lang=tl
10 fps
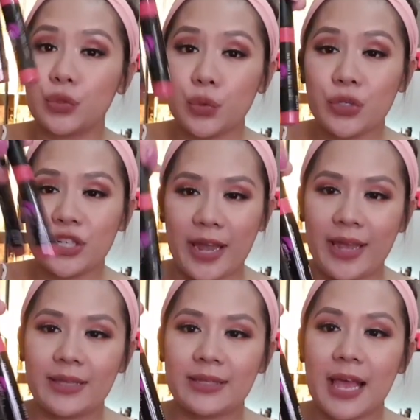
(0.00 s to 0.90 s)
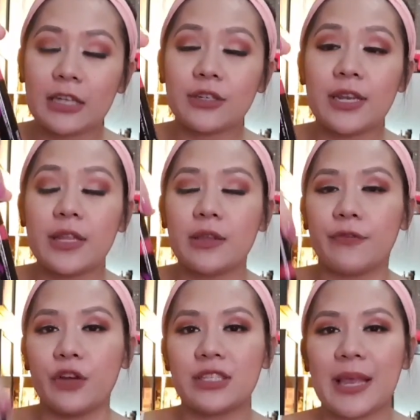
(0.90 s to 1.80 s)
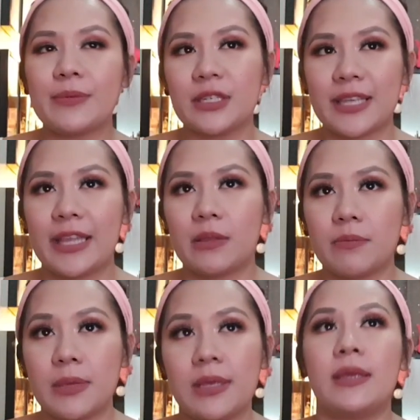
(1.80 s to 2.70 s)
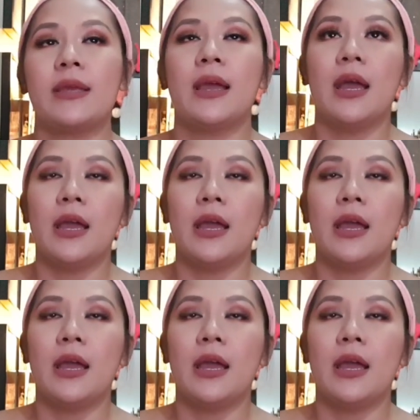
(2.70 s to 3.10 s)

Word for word: two shades. Actually, the first time she sent me,